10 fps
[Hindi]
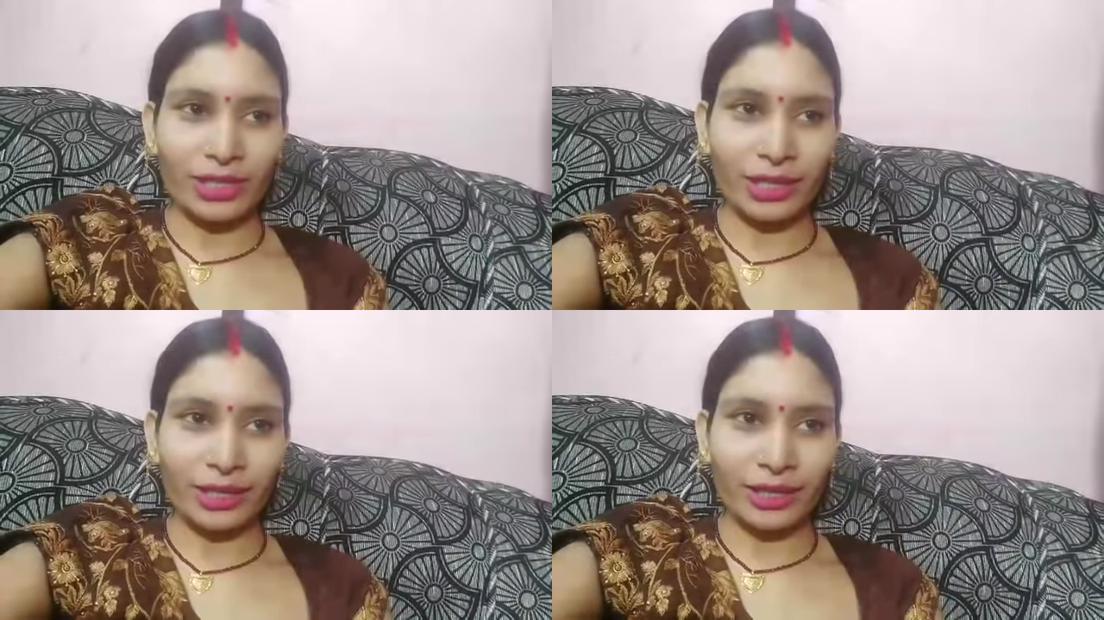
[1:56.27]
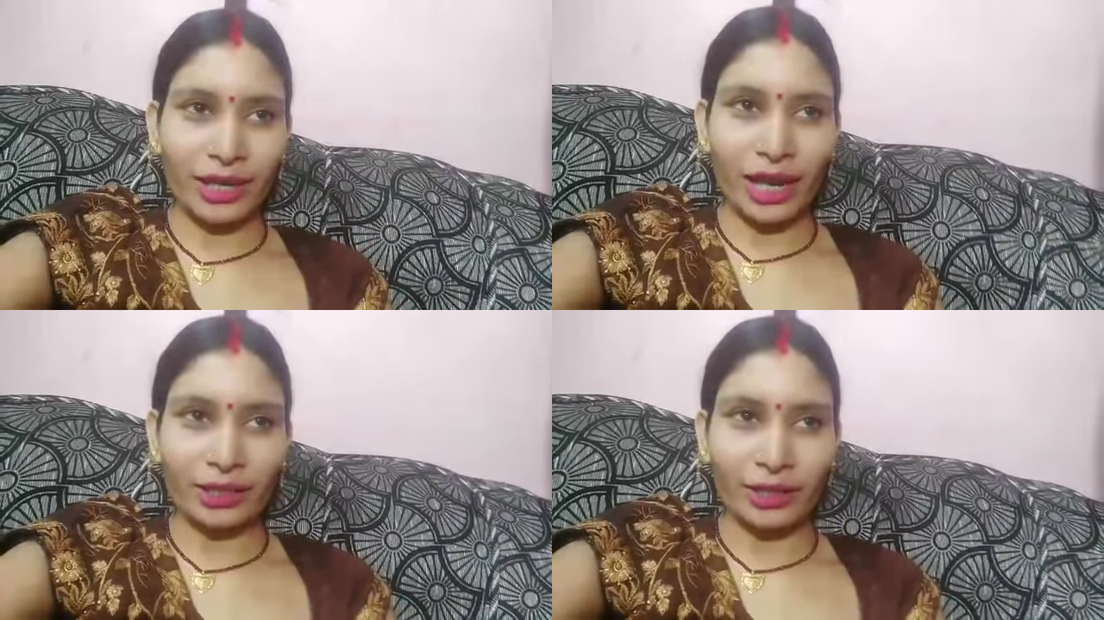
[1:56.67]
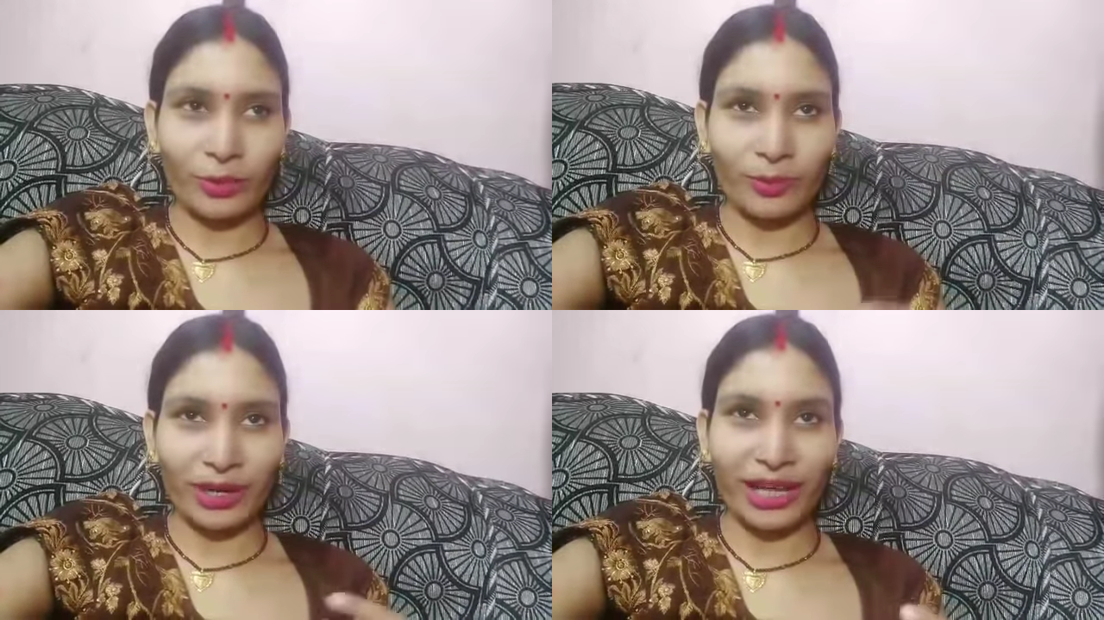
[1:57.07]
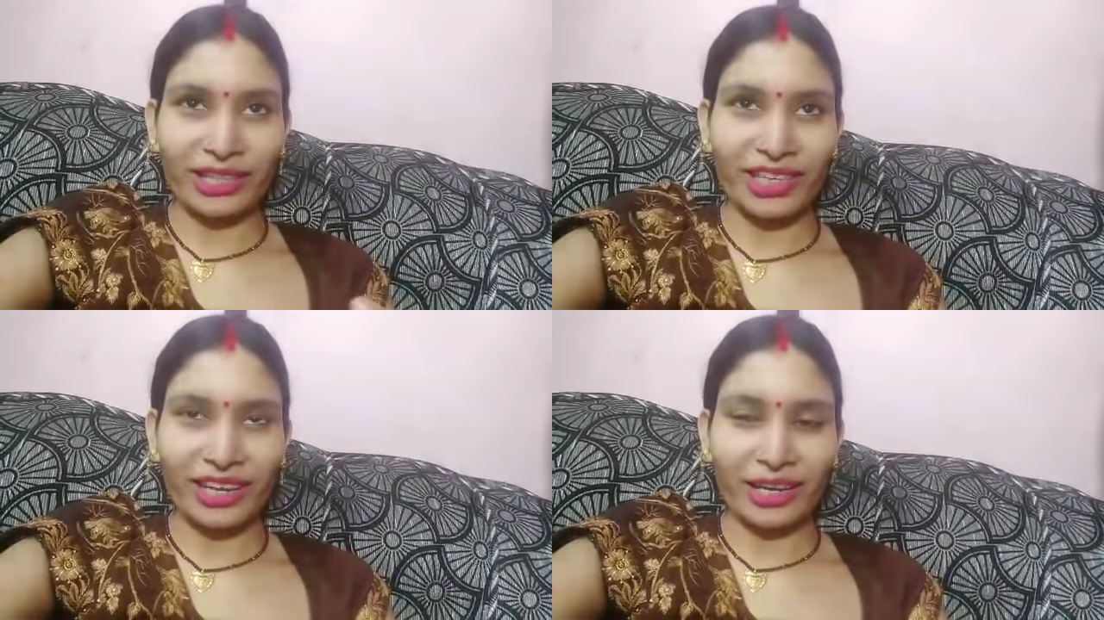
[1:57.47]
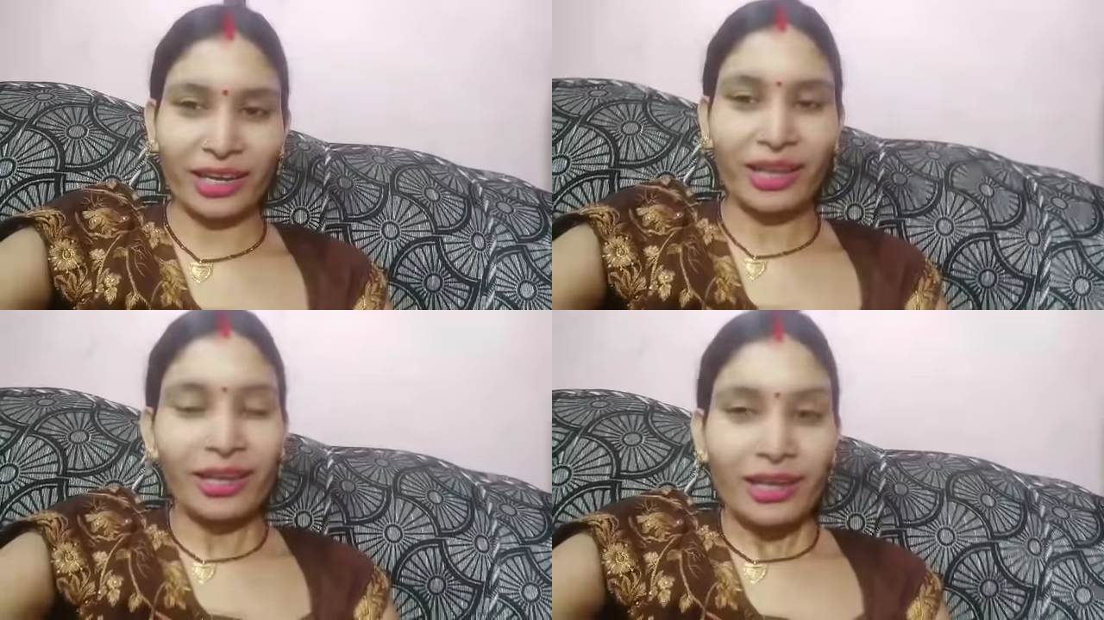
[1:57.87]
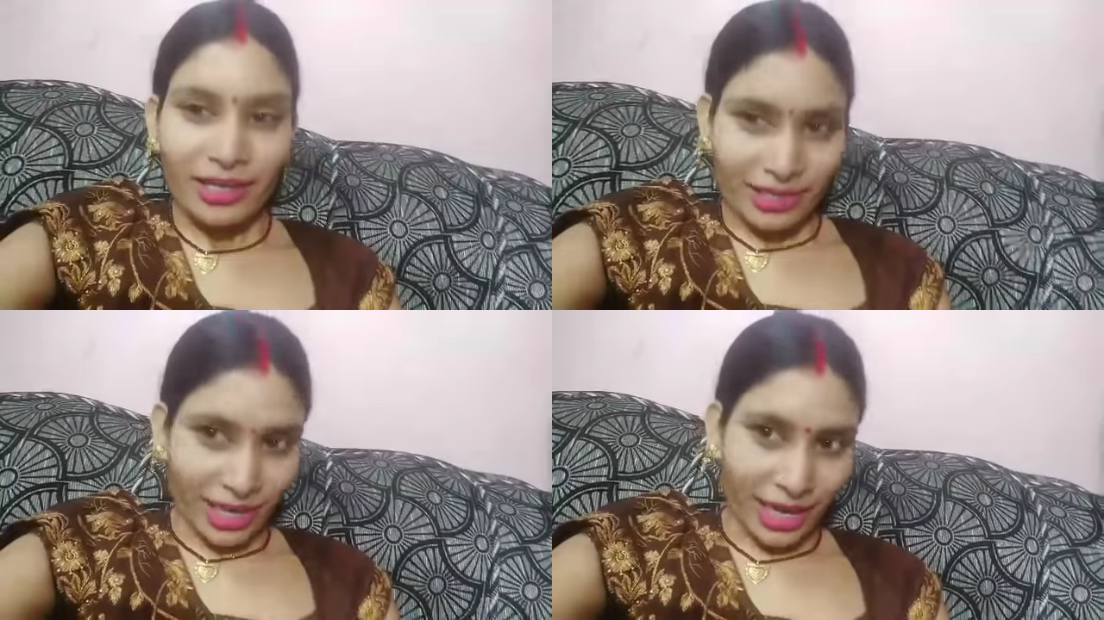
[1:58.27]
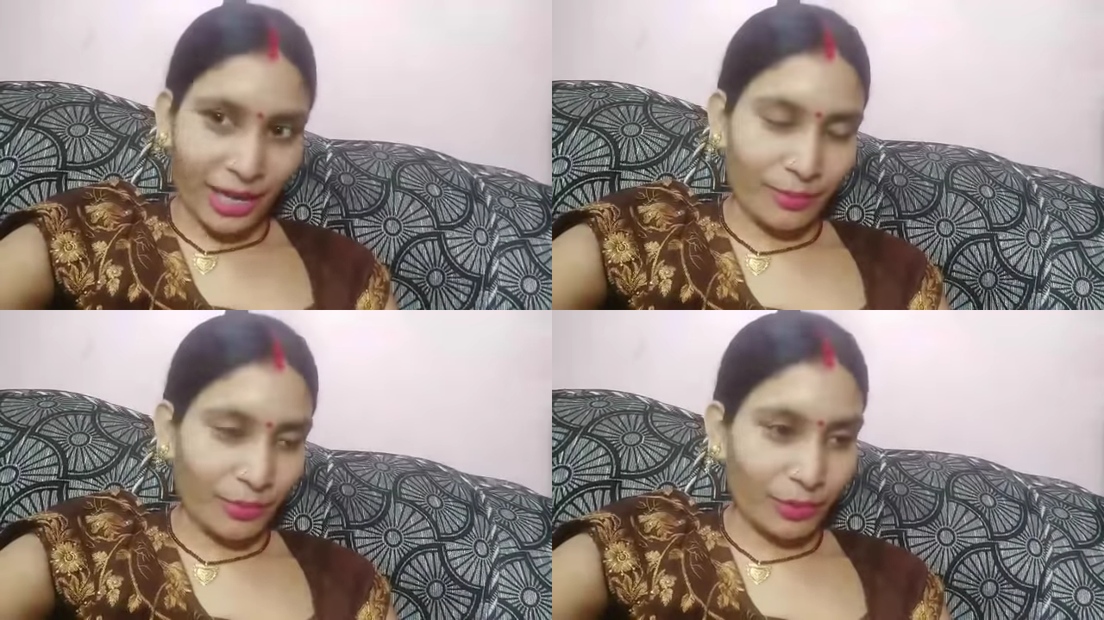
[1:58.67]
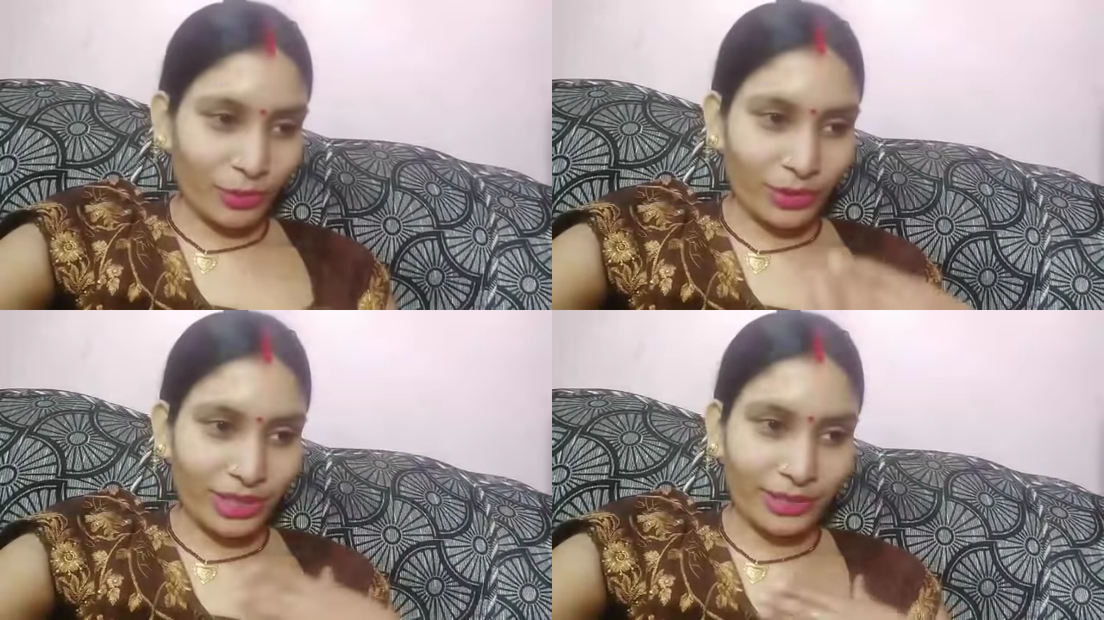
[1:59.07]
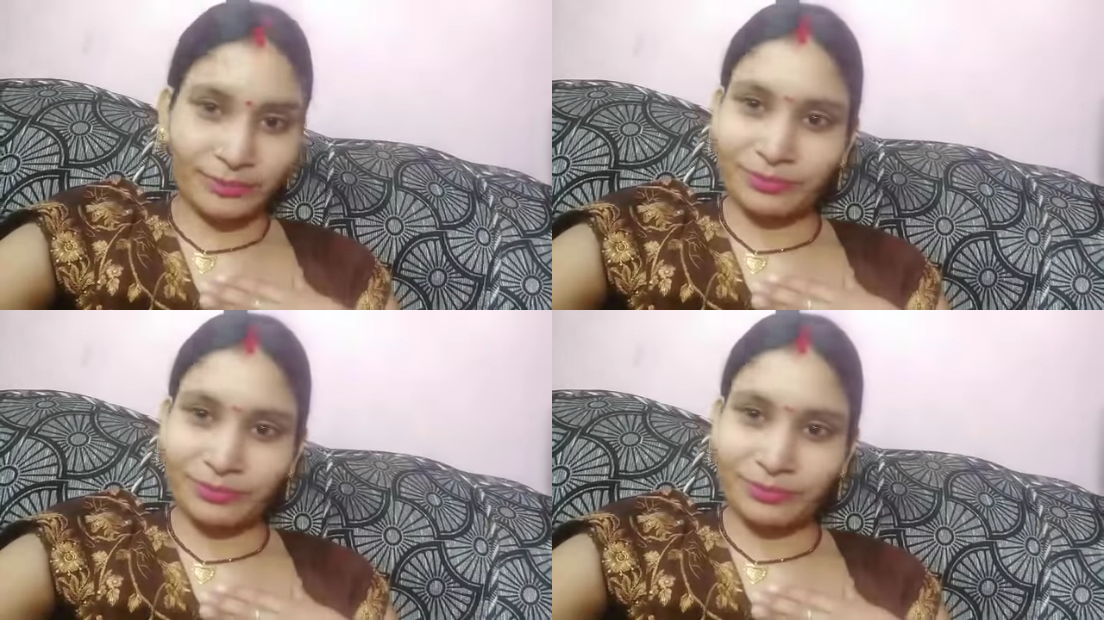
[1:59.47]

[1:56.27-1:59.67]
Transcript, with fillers: कि लॉकडाउन बढ़ा दिया गया यार हम लोगों की